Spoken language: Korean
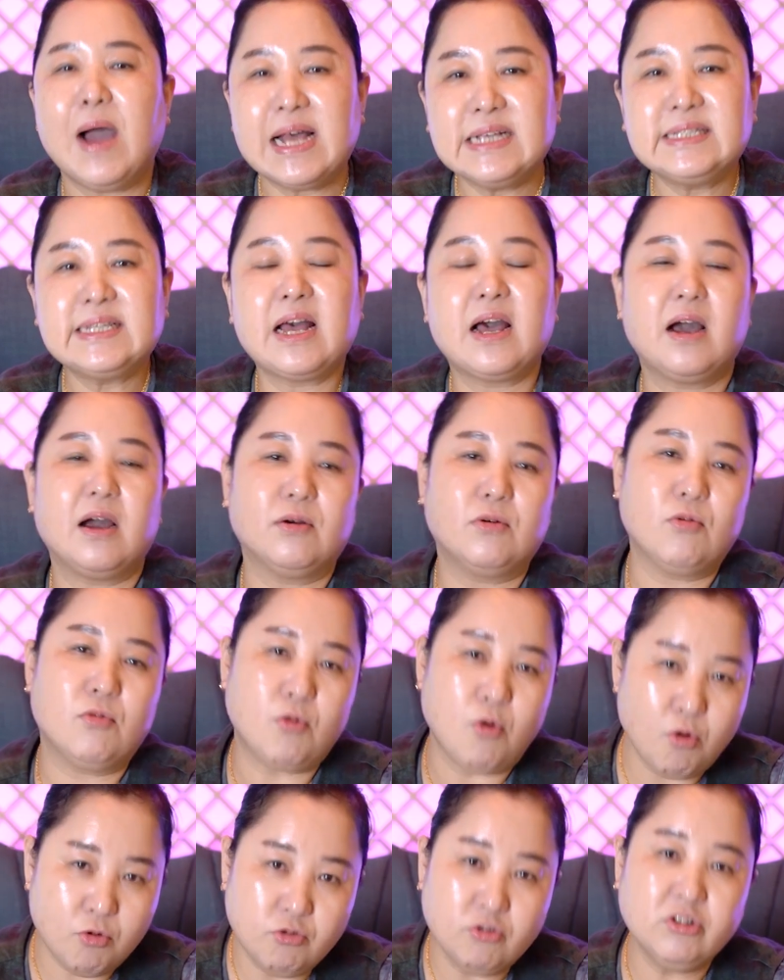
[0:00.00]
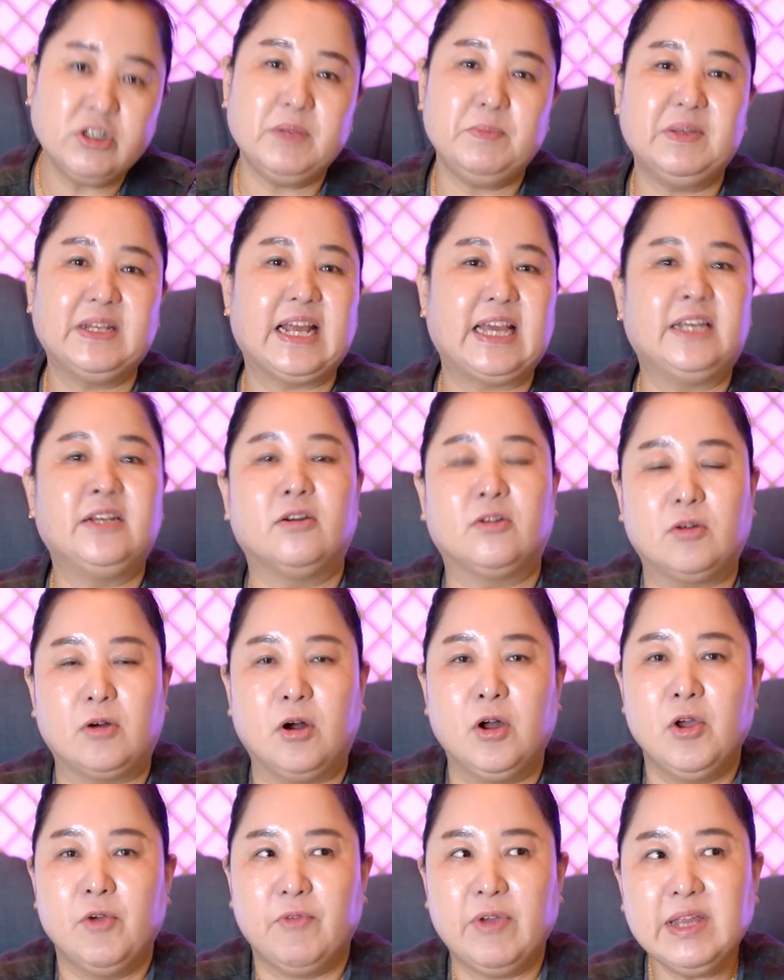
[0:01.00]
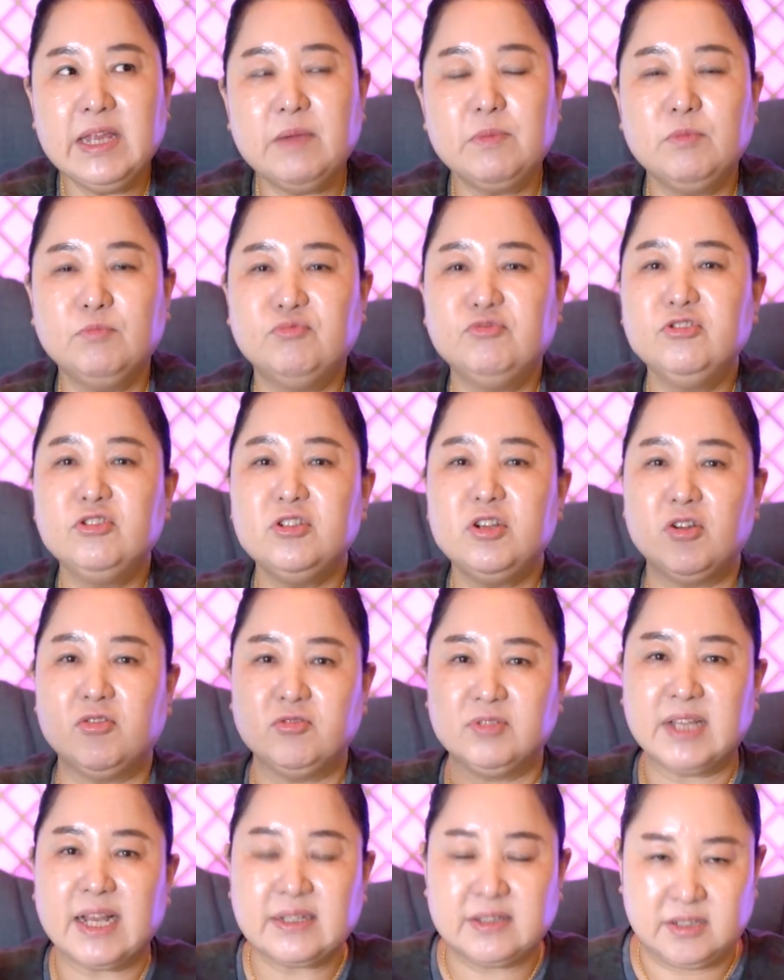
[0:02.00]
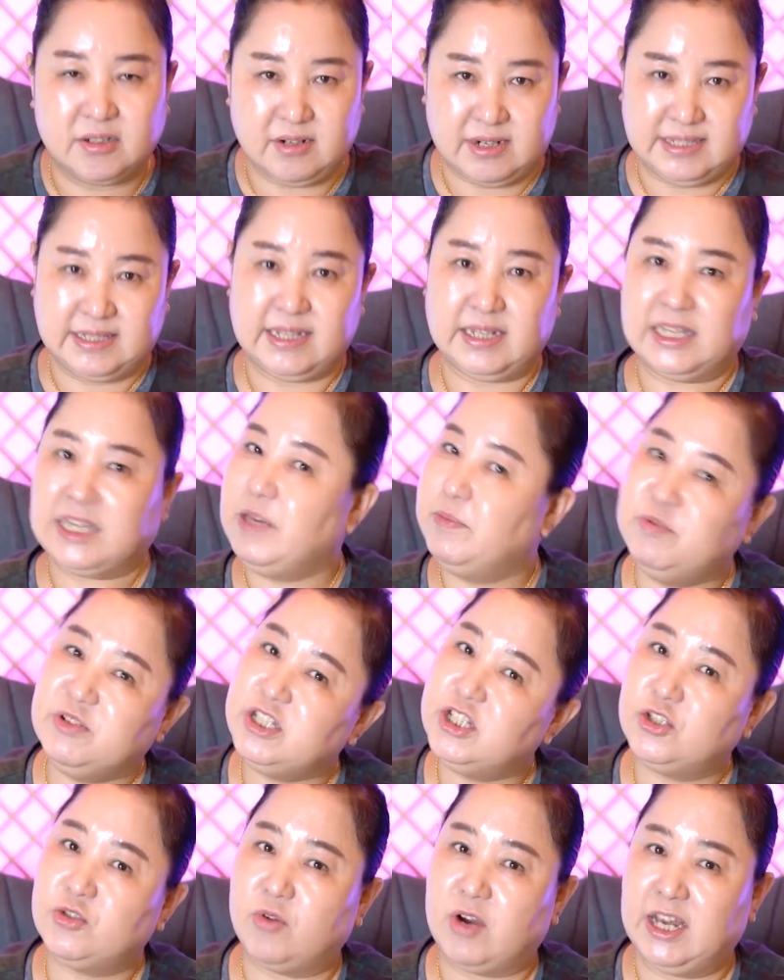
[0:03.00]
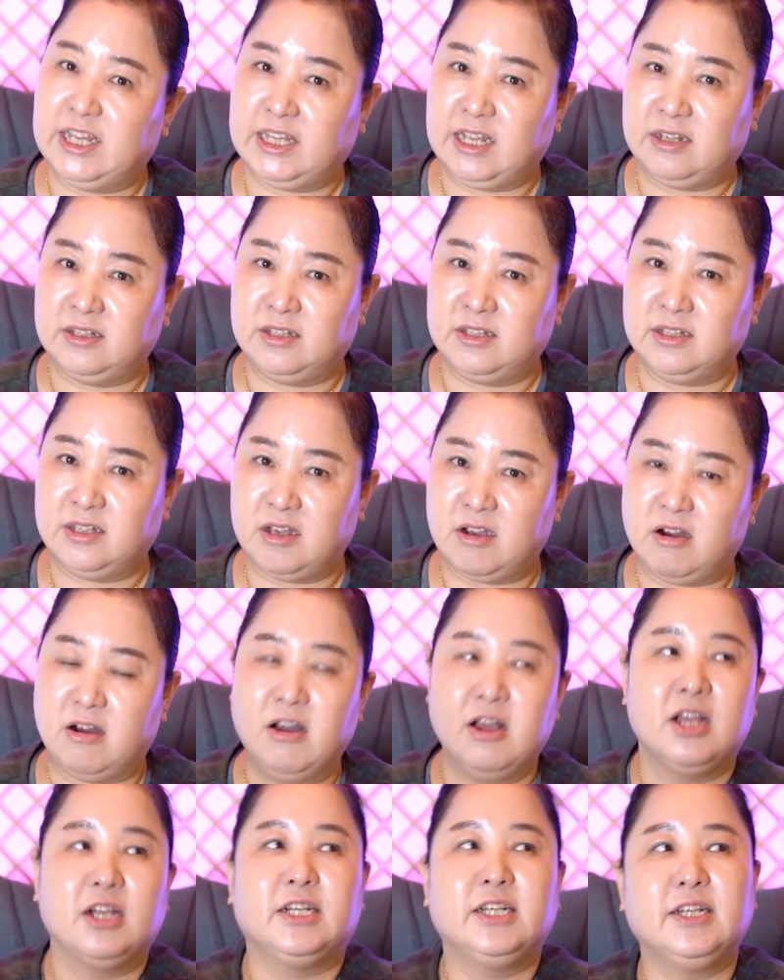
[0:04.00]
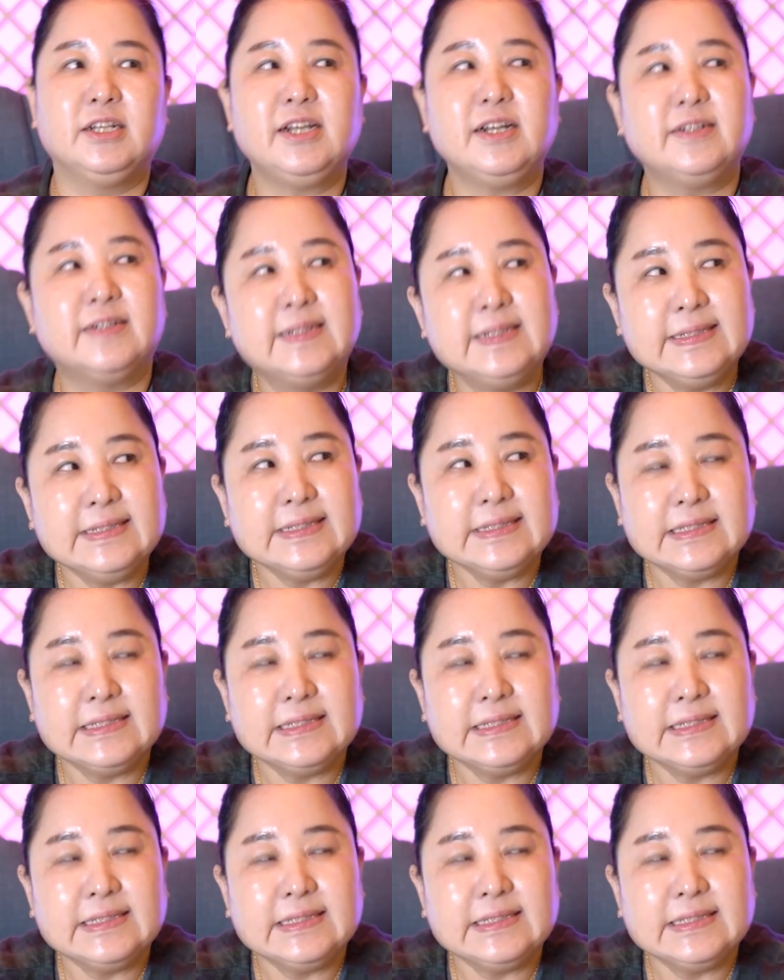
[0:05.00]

화사하고 꽃그림이나 이런 거 왜냐하면 문을 열고 딱 들어갔을 때 기분이 좋아야 되거든요 그러니까